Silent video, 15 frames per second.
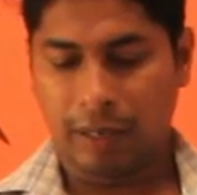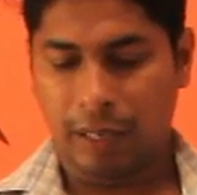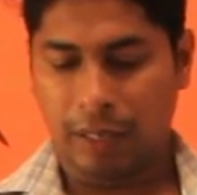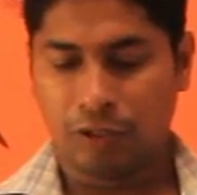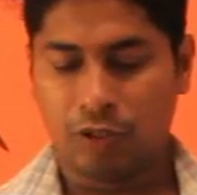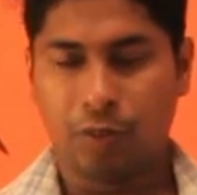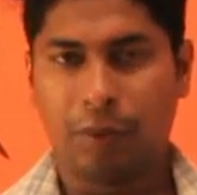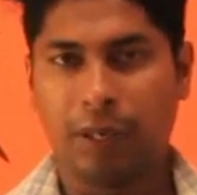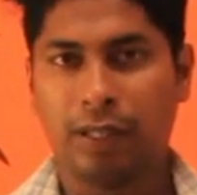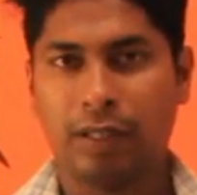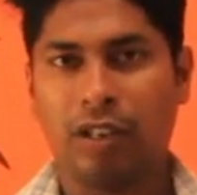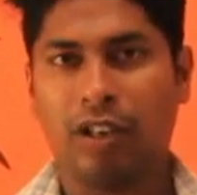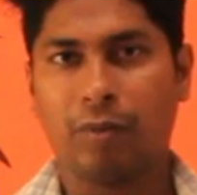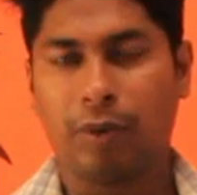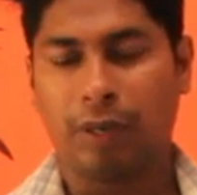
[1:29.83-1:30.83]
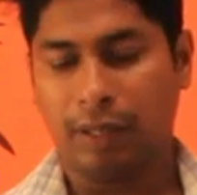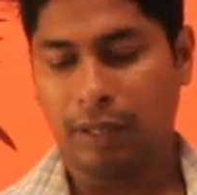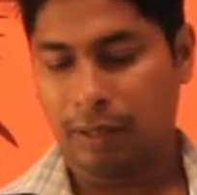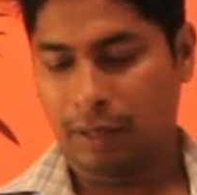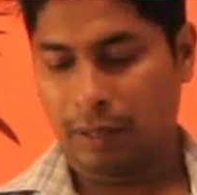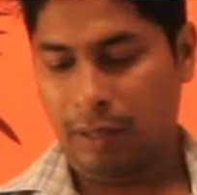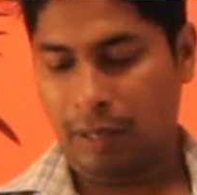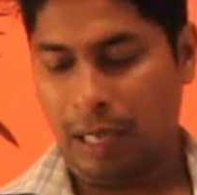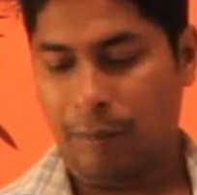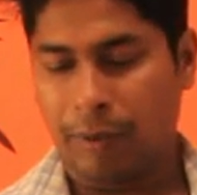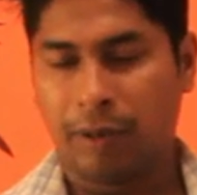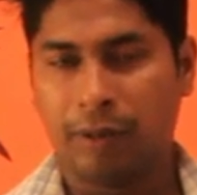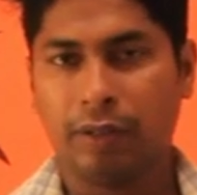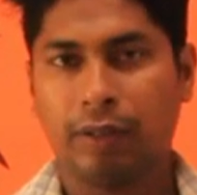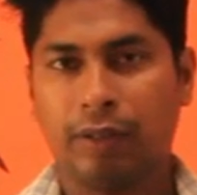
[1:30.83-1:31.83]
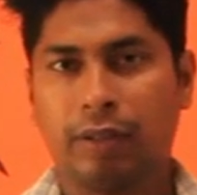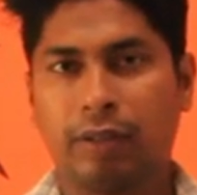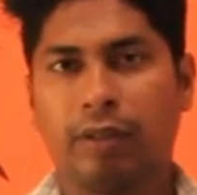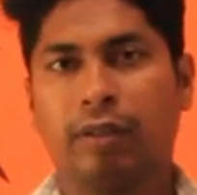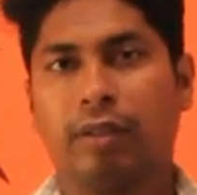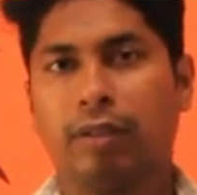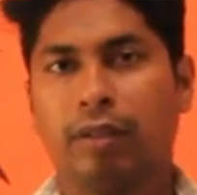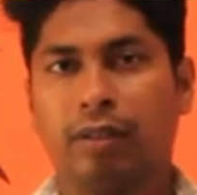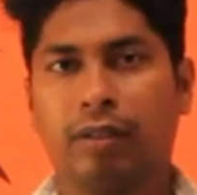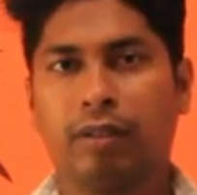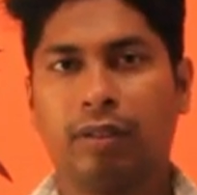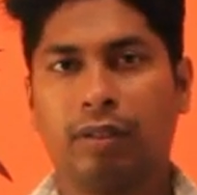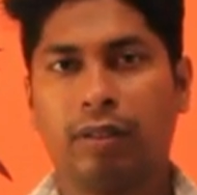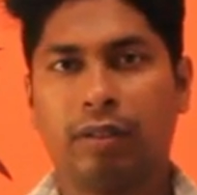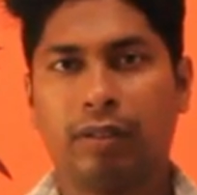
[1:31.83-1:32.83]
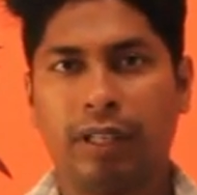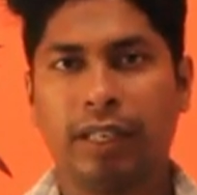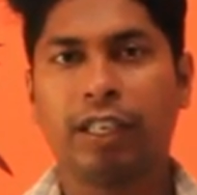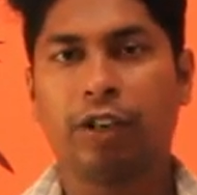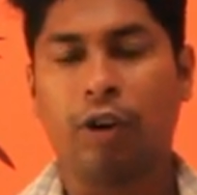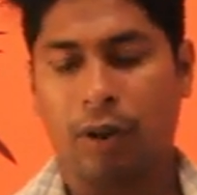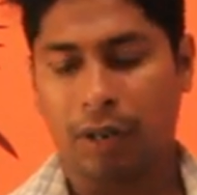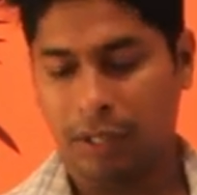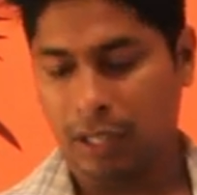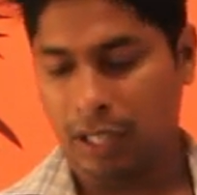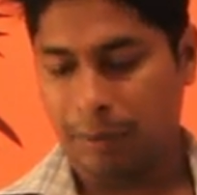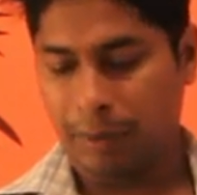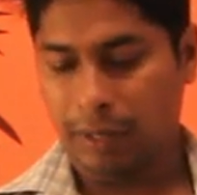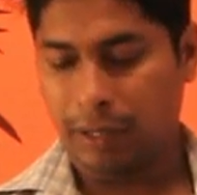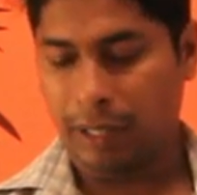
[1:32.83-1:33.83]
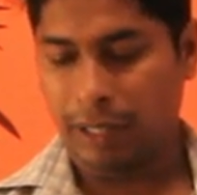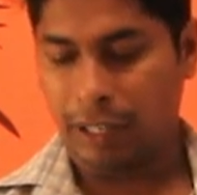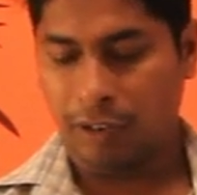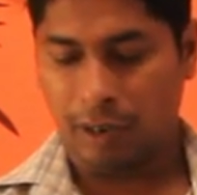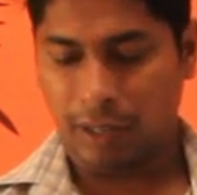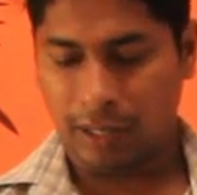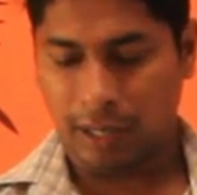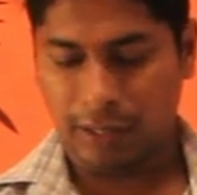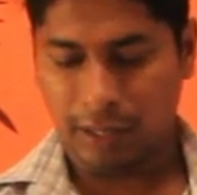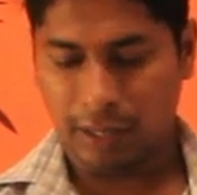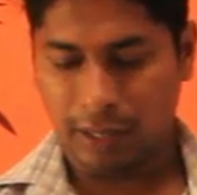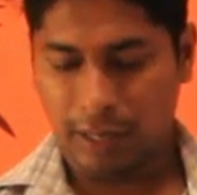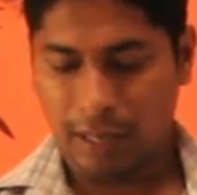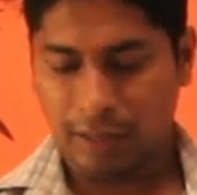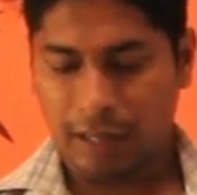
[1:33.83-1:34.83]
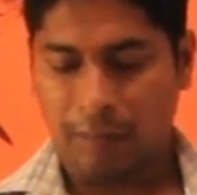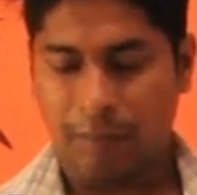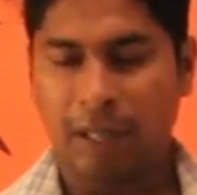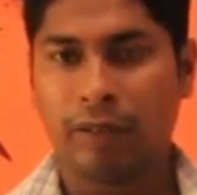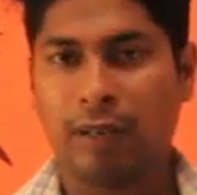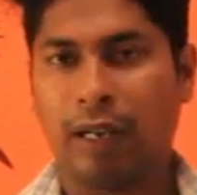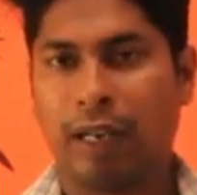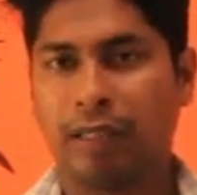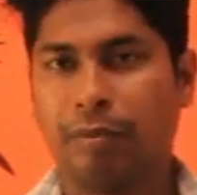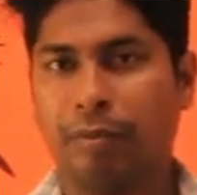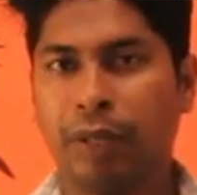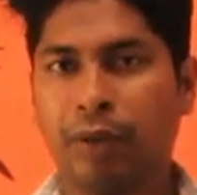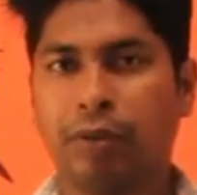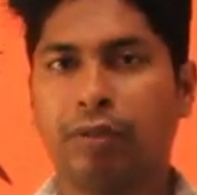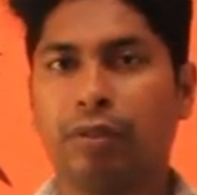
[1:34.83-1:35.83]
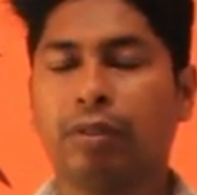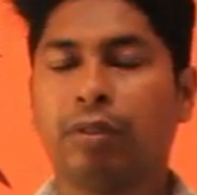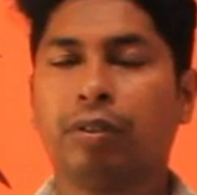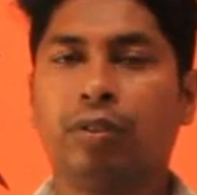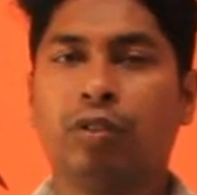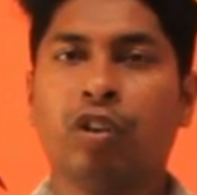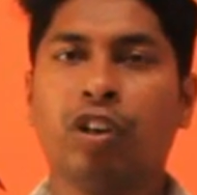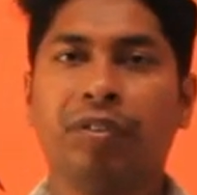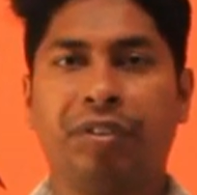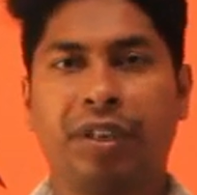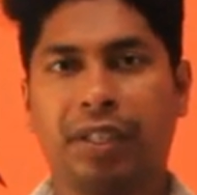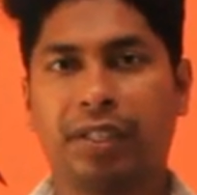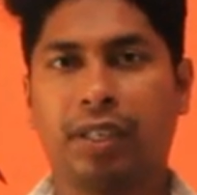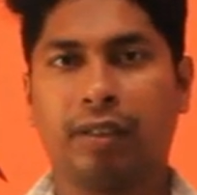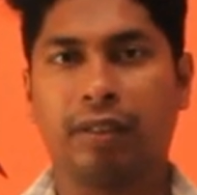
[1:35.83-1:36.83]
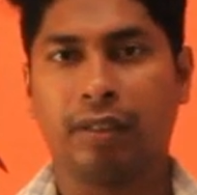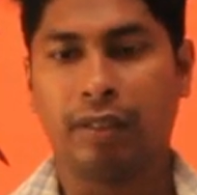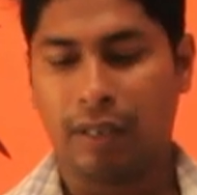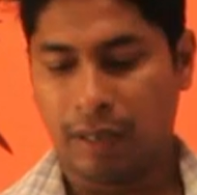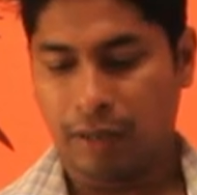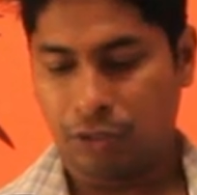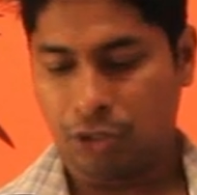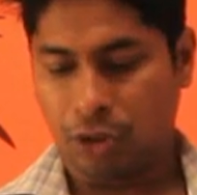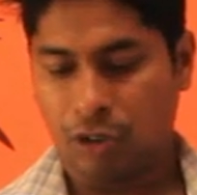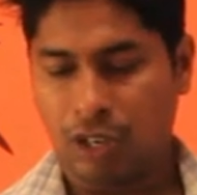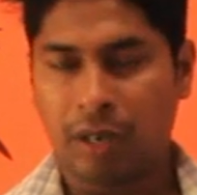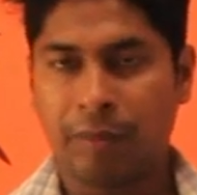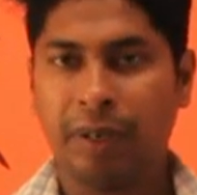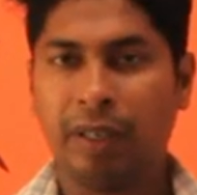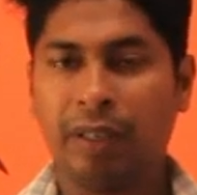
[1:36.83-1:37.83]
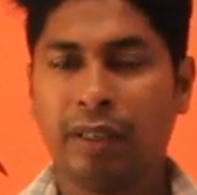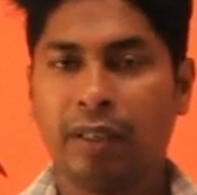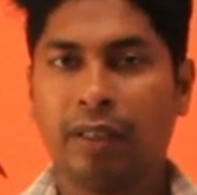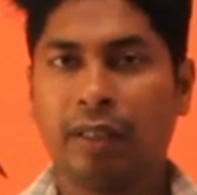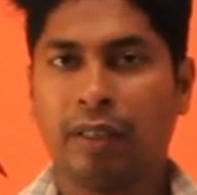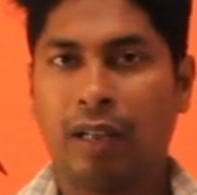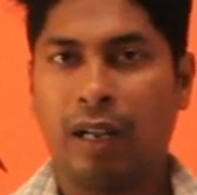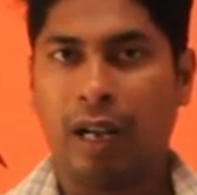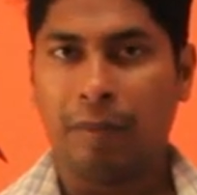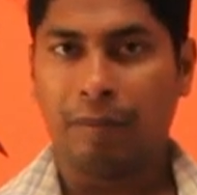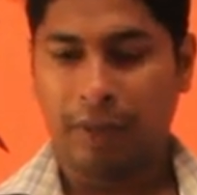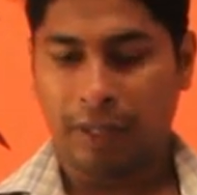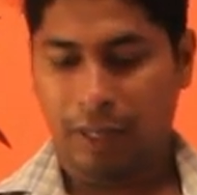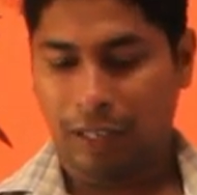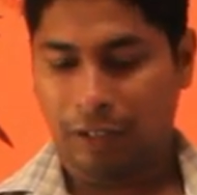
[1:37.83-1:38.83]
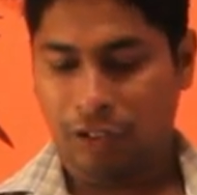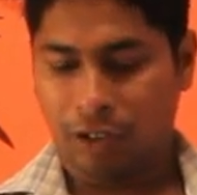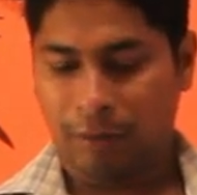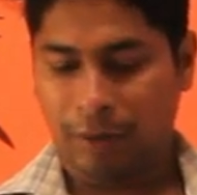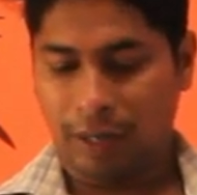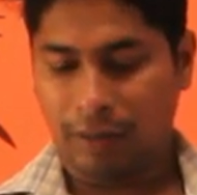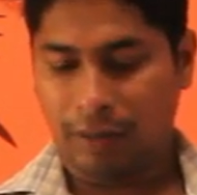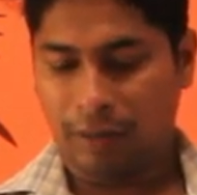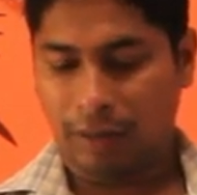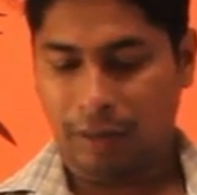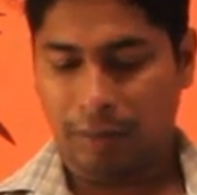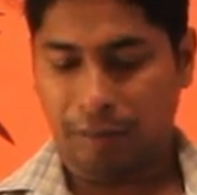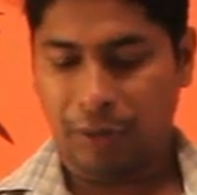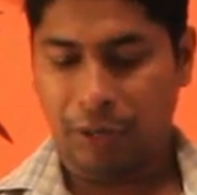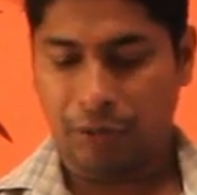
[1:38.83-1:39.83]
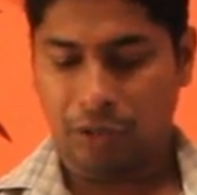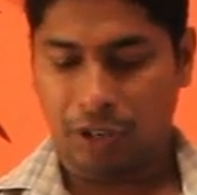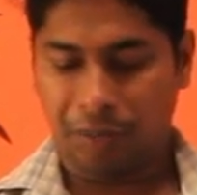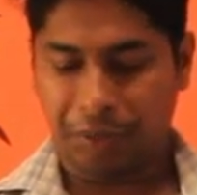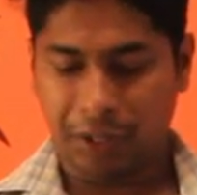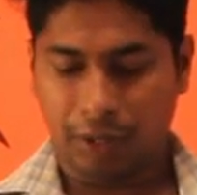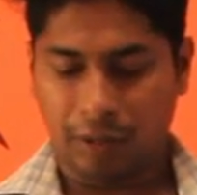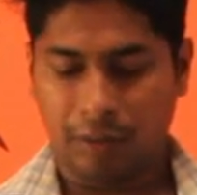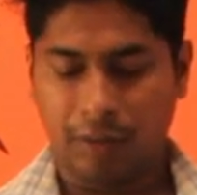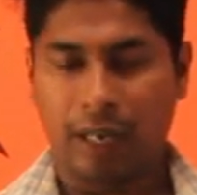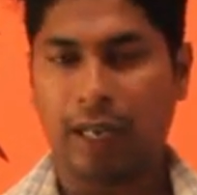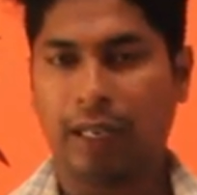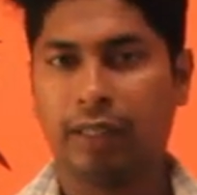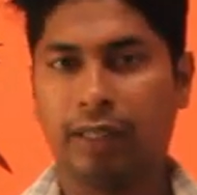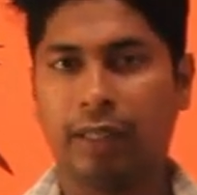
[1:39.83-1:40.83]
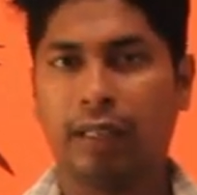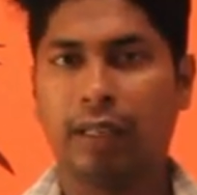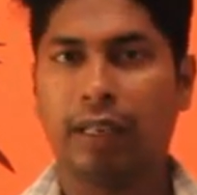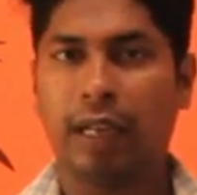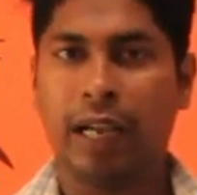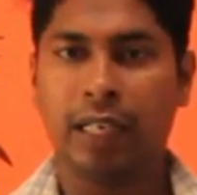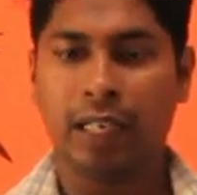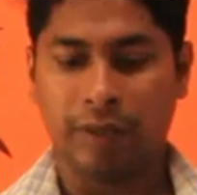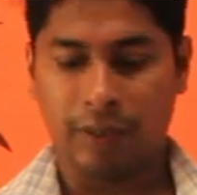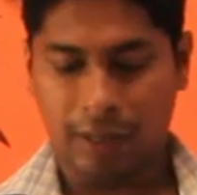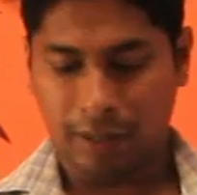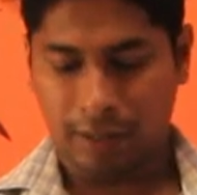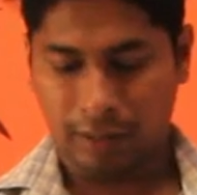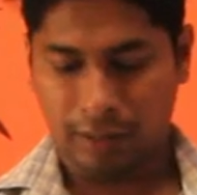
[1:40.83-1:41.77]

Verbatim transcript: এই গ্রুপটাতে যাওয়ার পরে আমাকে ওই তিনটে ডটে যেতে হবে তিনটে ডটে যাচ্ছি তারপরে দেখুন লেখা আছে মিউট নোটিফিকেশান যখন আমি আপনি ক্লিক করবেন মিউট নোটিফিকেশান দেখুন লেখাচ্ছে এইট আওয়ার্স